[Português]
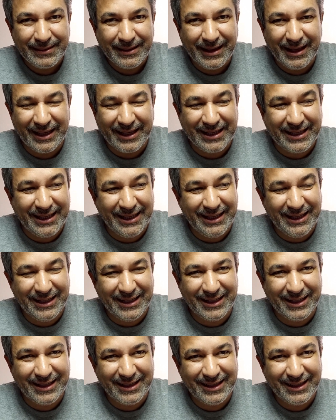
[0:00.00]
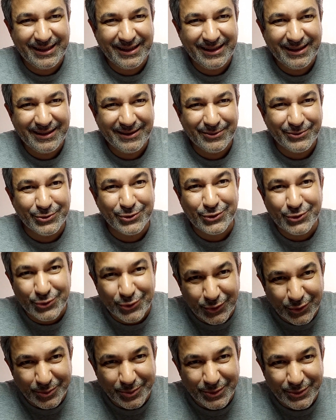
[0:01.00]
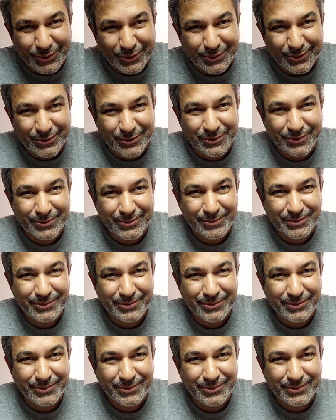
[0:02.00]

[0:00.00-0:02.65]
É que os números,